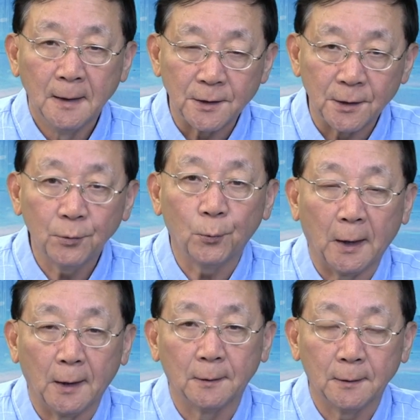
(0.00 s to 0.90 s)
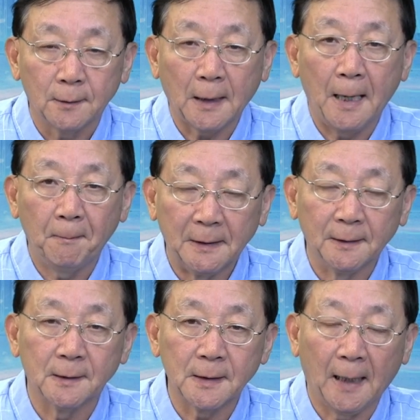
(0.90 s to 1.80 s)
尽管他们
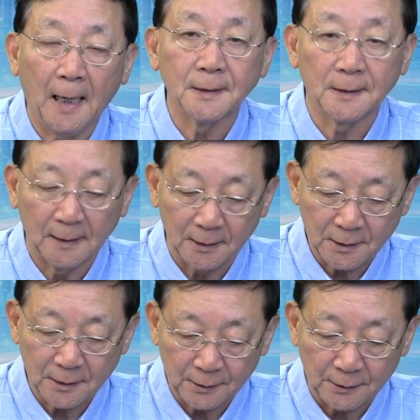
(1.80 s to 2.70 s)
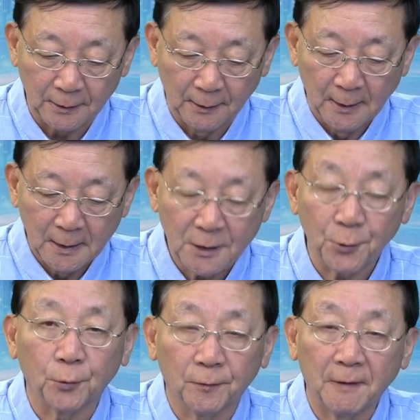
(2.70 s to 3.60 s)
的这个案子呢是适
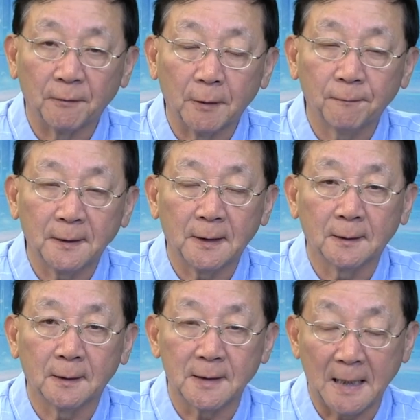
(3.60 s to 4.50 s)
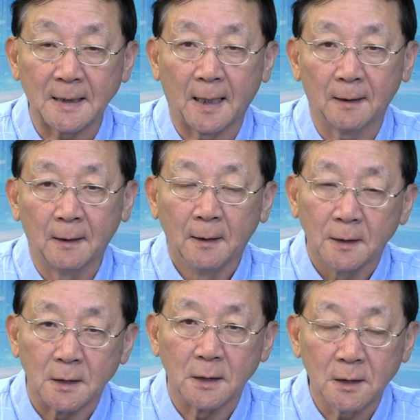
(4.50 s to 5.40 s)
用的范围非常的狭窄，
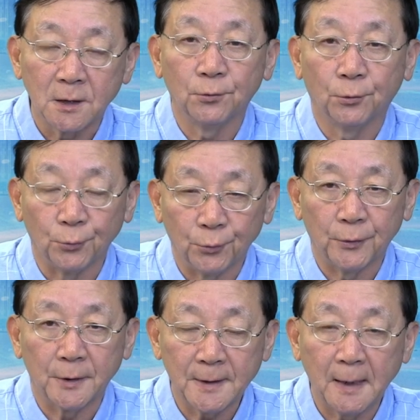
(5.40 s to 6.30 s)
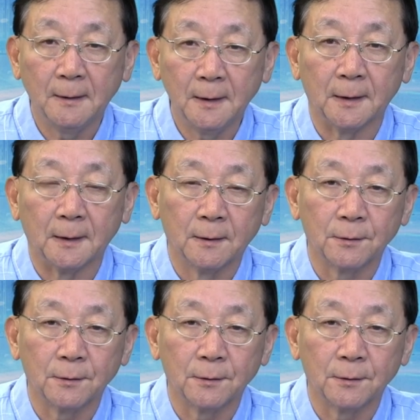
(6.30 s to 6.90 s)
只适用于三例。